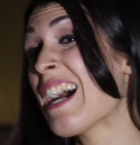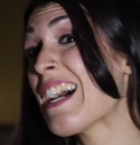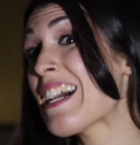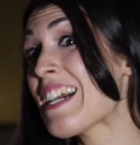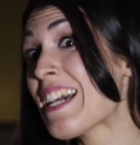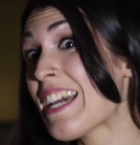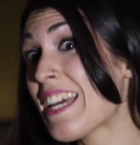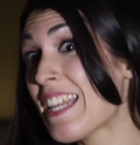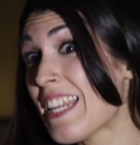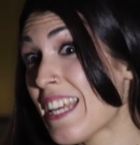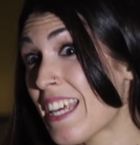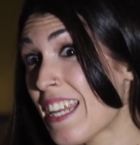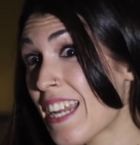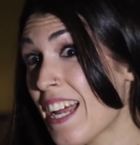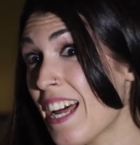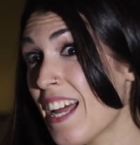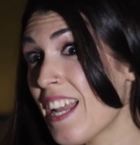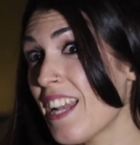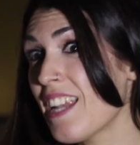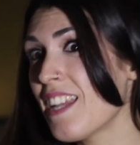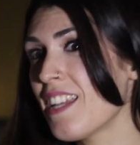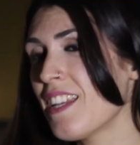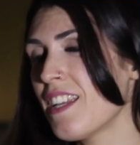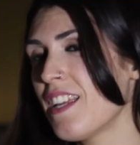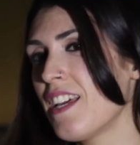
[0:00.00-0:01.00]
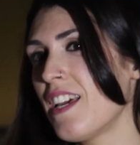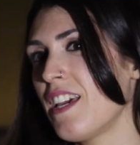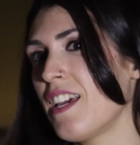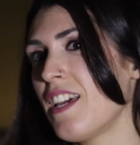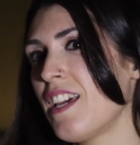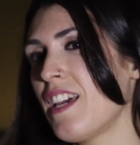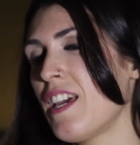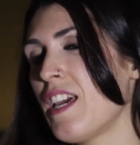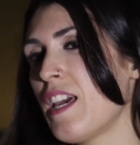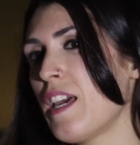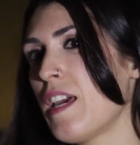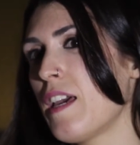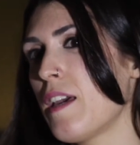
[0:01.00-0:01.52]
en general,
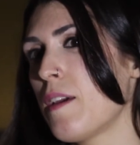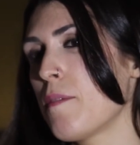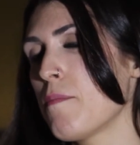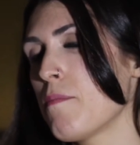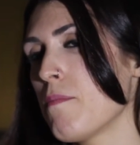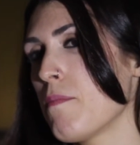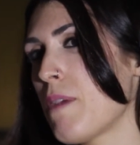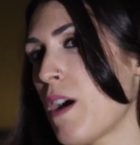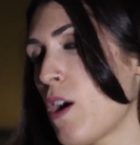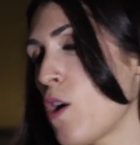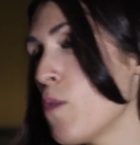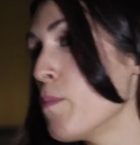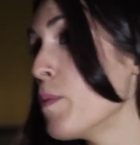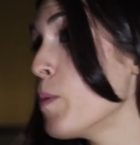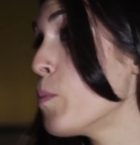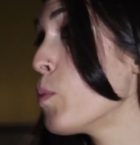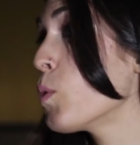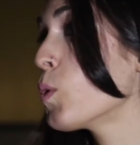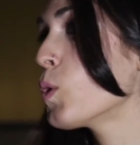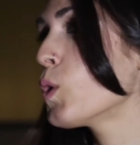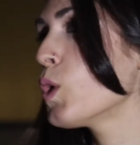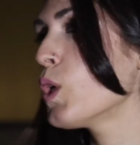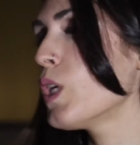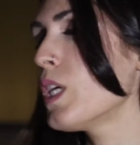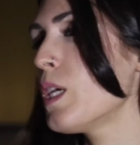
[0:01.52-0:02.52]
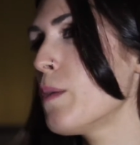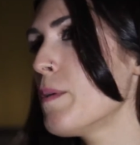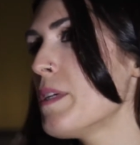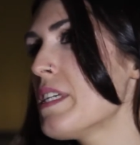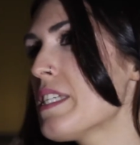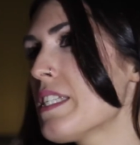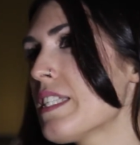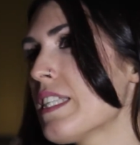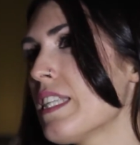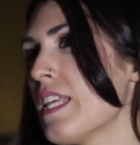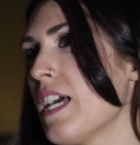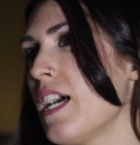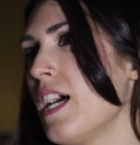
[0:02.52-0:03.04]
eh, bajo mi punto de
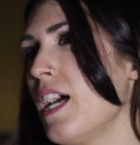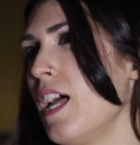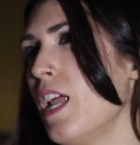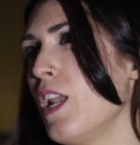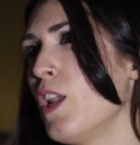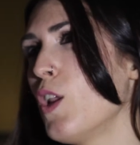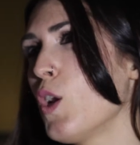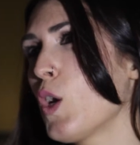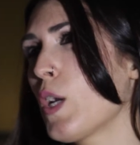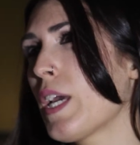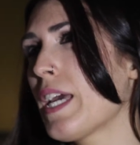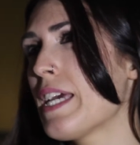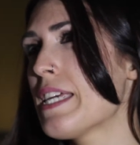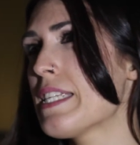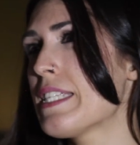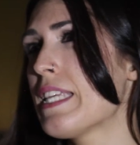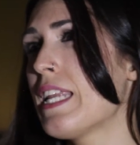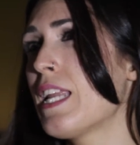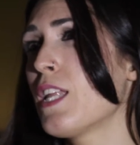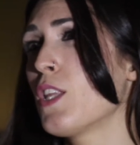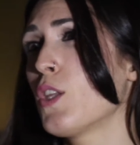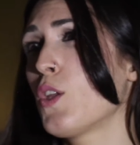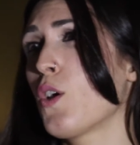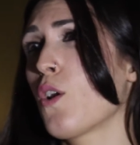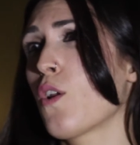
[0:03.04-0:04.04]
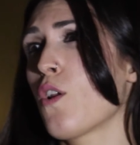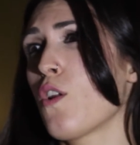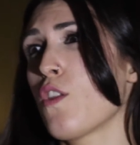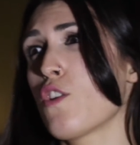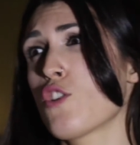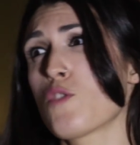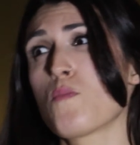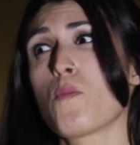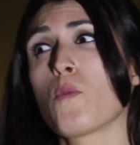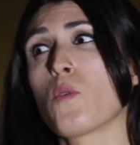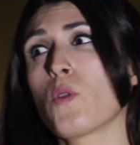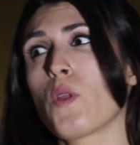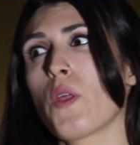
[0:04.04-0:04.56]
vista, lo que es el entorno
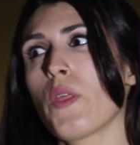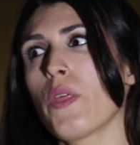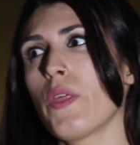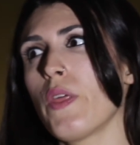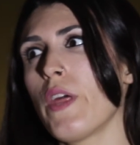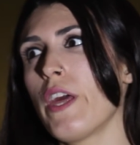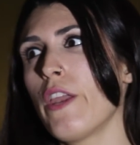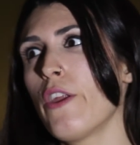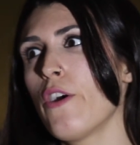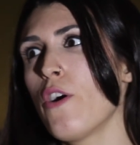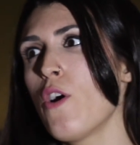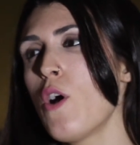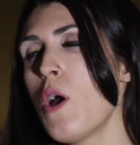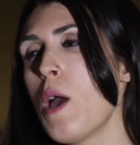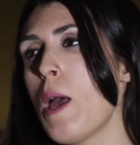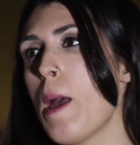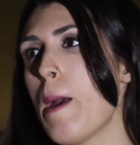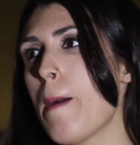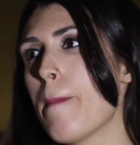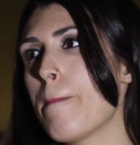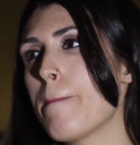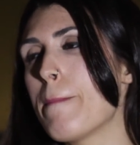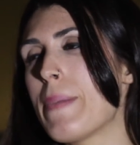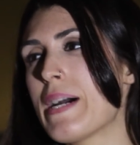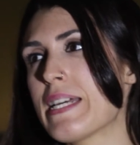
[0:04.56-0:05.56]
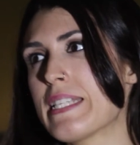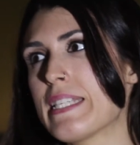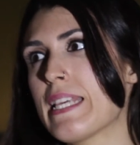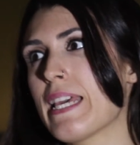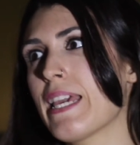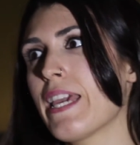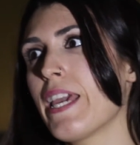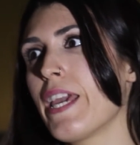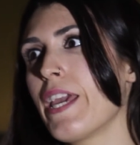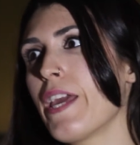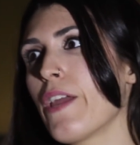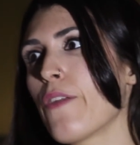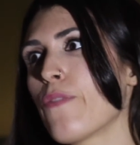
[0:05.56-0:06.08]
2.0 va a
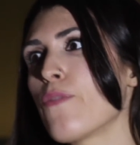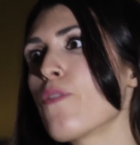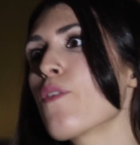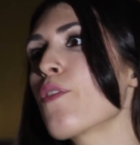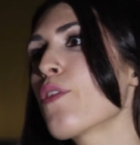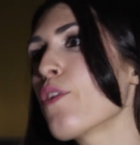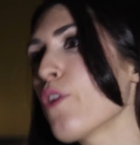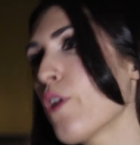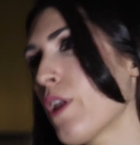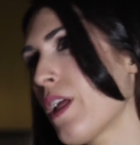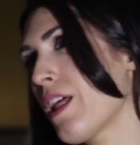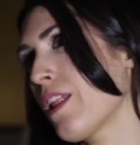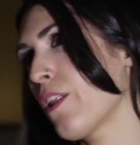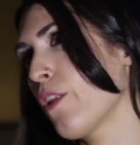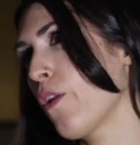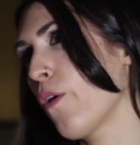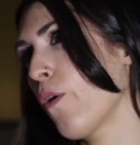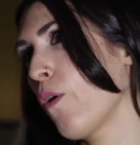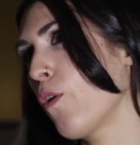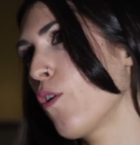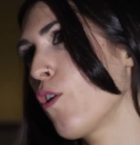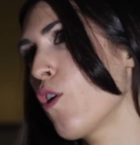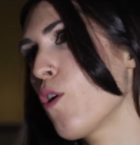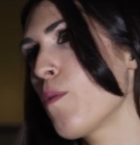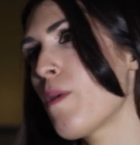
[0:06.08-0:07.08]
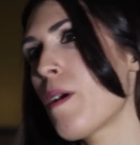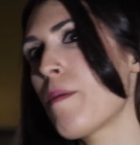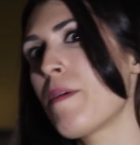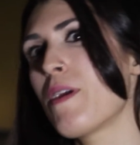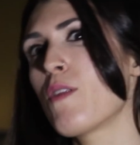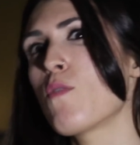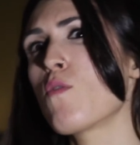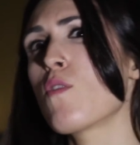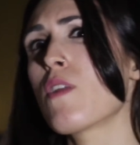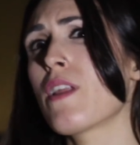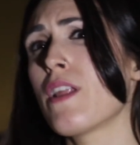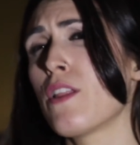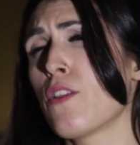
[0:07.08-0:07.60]
seguir funcionando. No va a
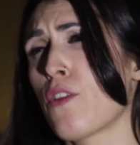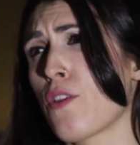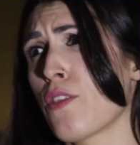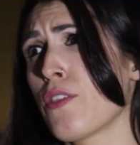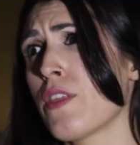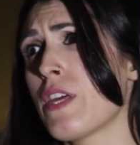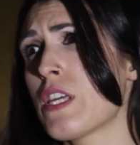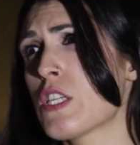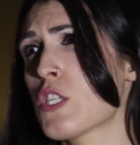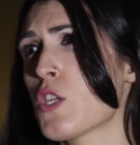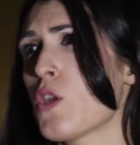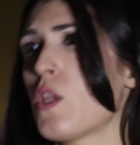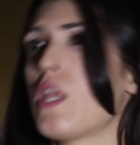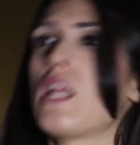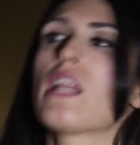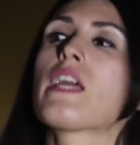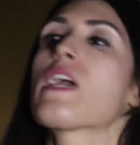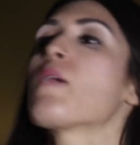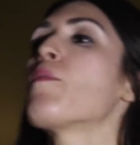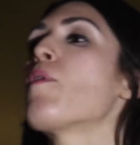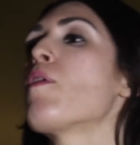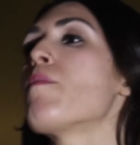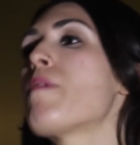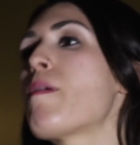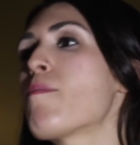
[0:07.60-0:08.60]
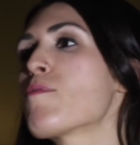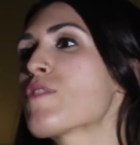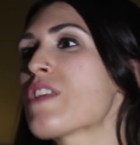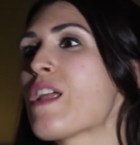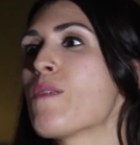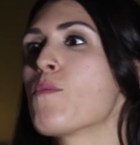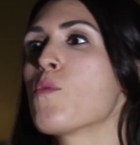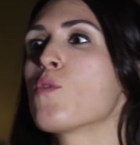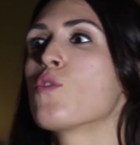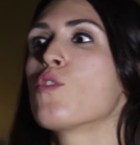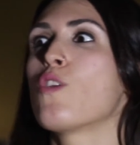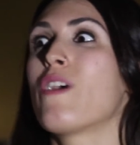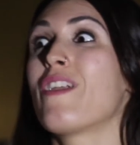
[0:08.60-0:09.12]
haber un retroceso en el que volvamos
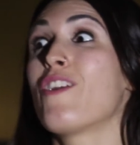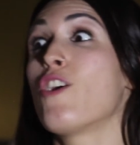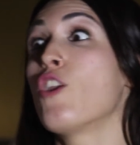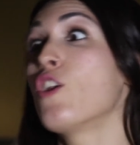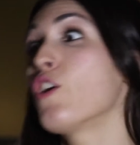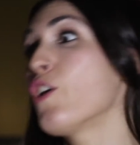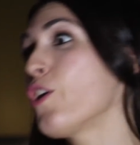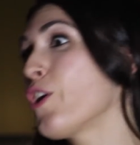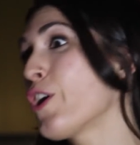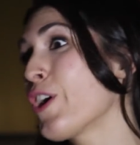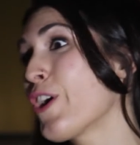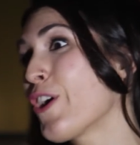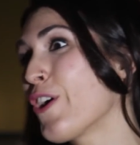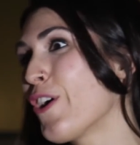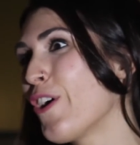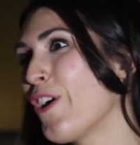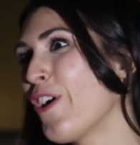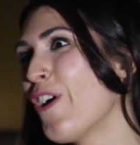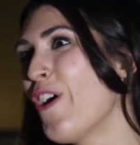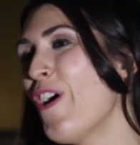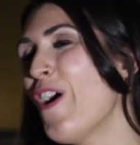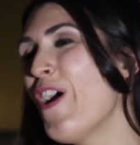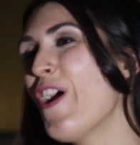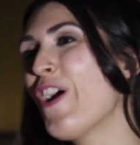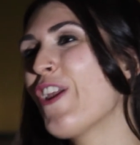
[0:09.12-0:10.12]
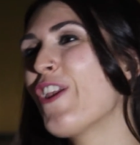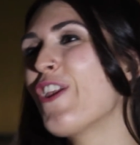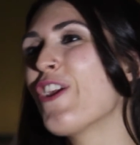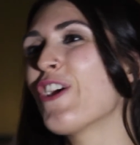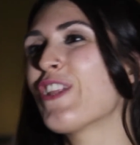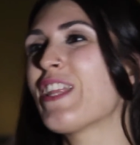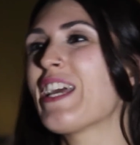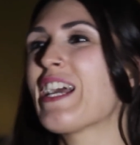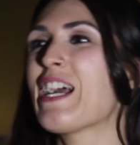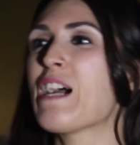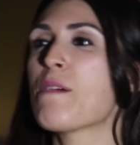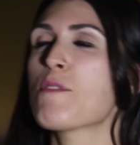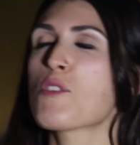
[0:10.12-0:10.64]
al mundo analógico,
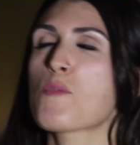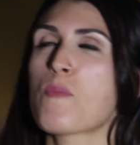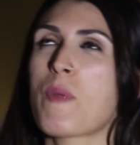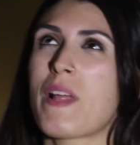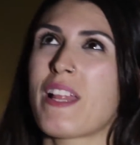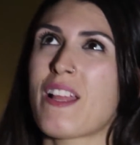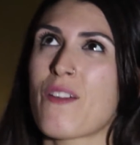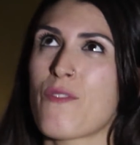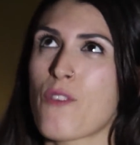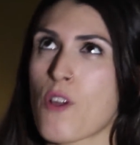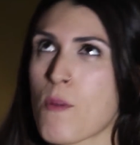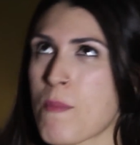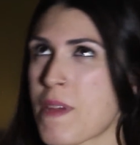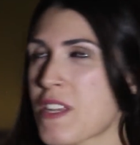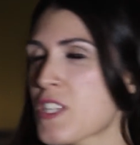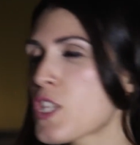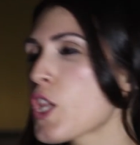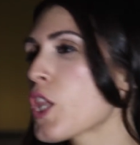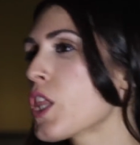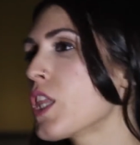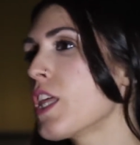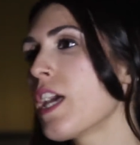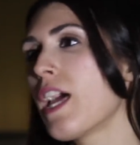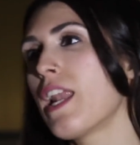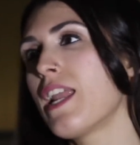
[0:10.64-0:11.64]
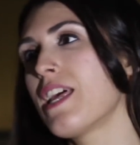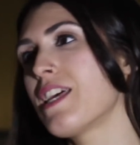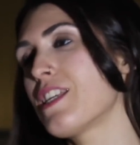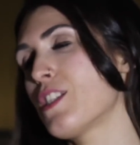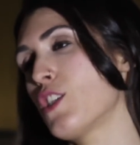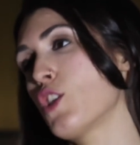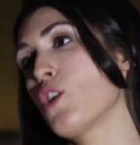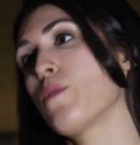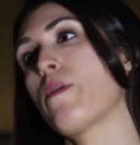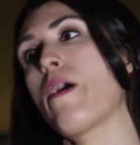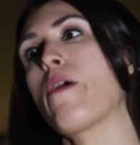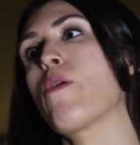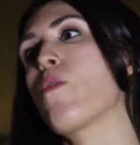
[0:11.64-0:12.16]
no tengamos plataformas
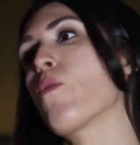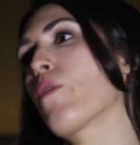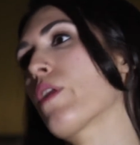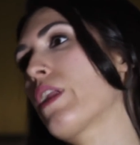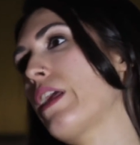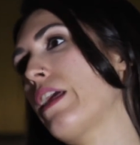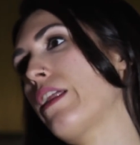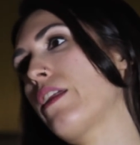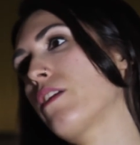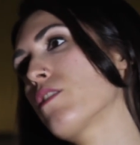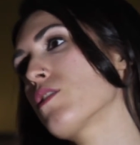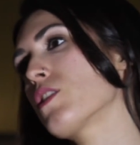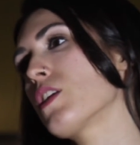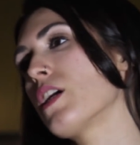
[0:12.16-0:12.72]
sociales, no va a ocurrir.